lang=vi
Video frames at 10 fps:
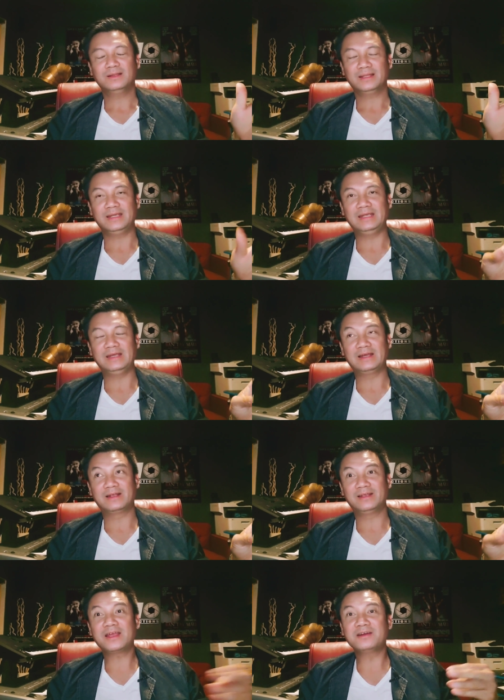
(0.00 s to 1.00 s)
thì ờ,
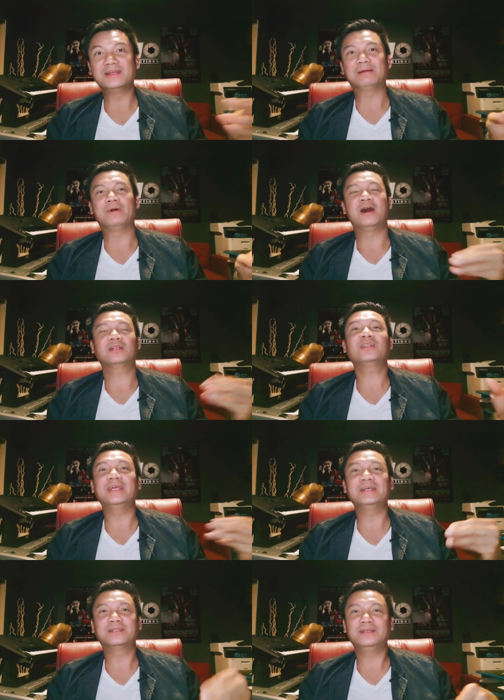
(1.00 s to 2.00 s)
những người nào mà họ cho
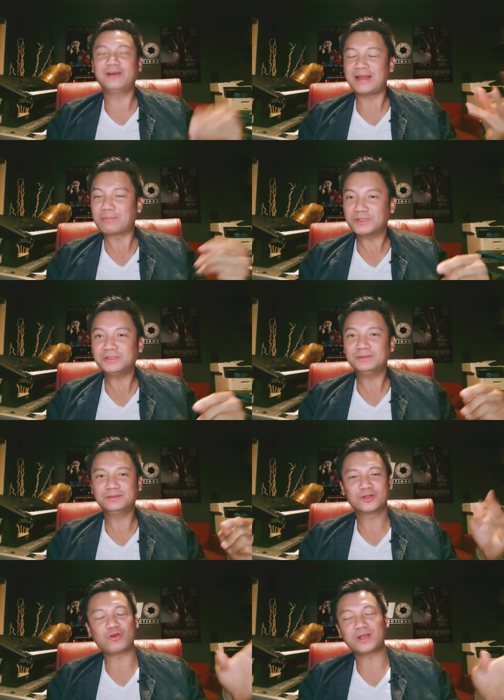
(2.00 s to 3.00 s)
tiền thì họ làm trước
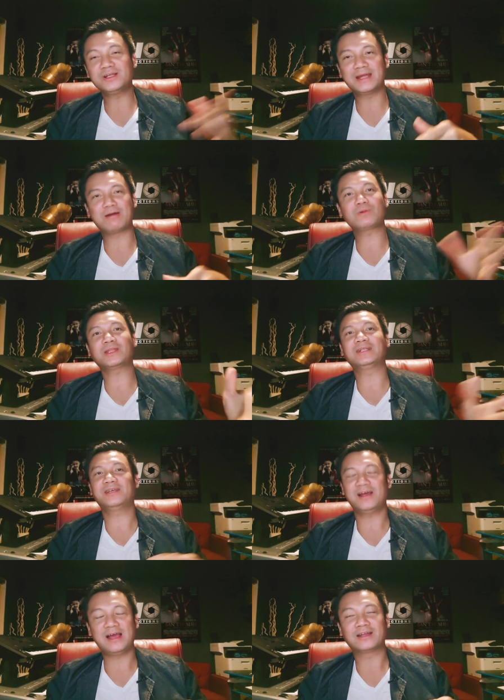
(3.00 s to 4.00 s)
còn những người nào không cho tiền thì
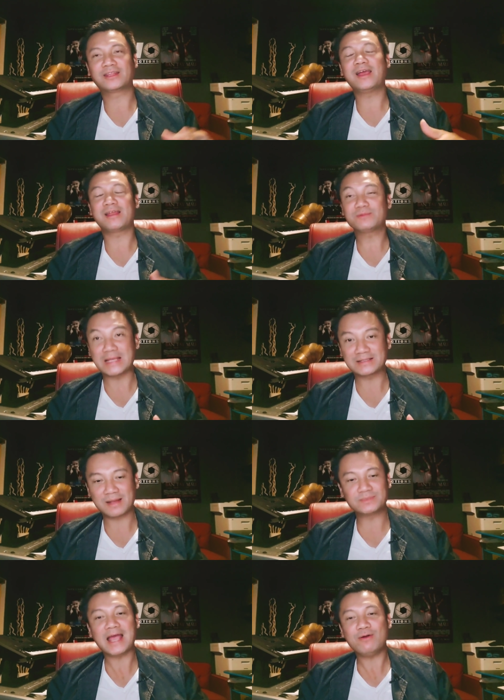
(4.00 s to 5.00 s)
họ, thì họ làm sao
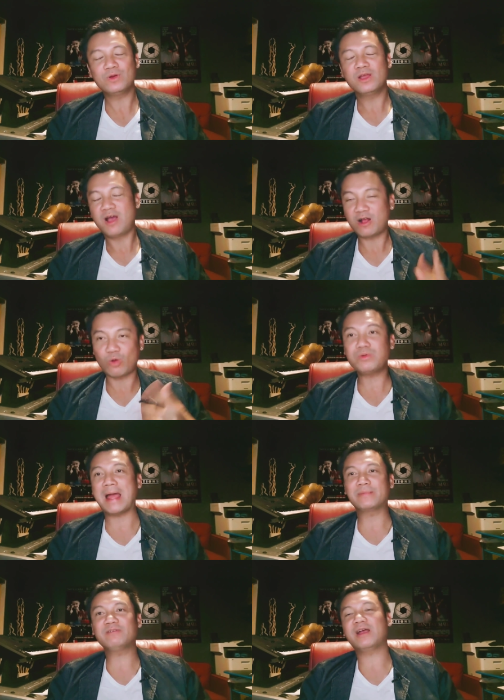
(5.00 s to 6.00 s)
làm sao họ cũng
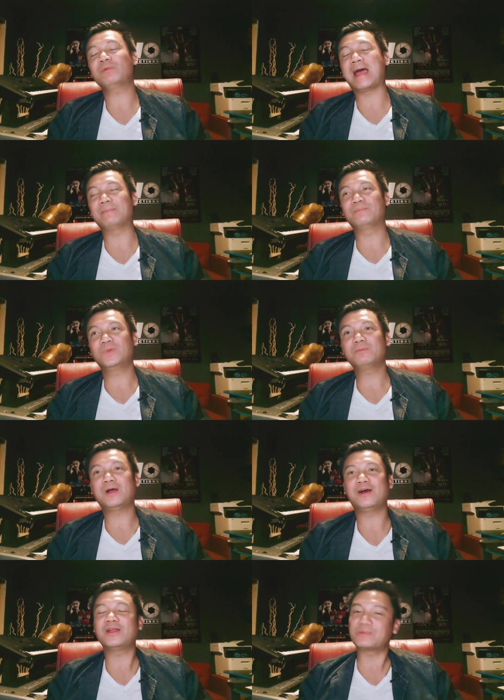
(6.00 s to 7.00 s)
làm chứ không phải không làm nhưng
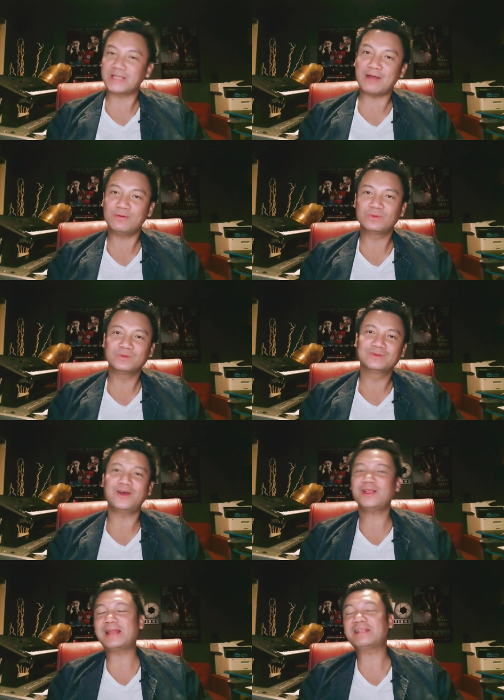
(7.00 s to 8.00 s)
mà họ làm sao
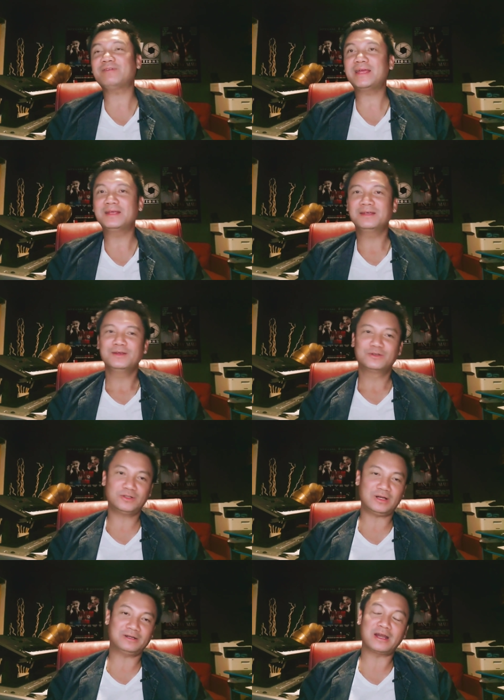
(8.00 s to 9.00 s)
nó như là như vậy
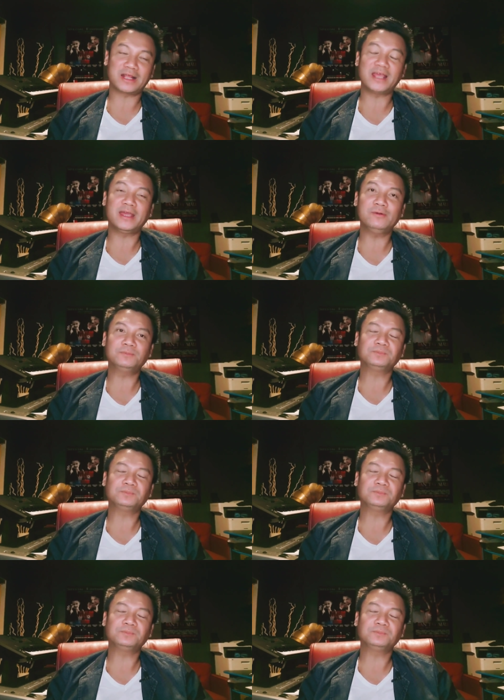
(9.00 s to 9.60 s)
rất rất là dễ hiểu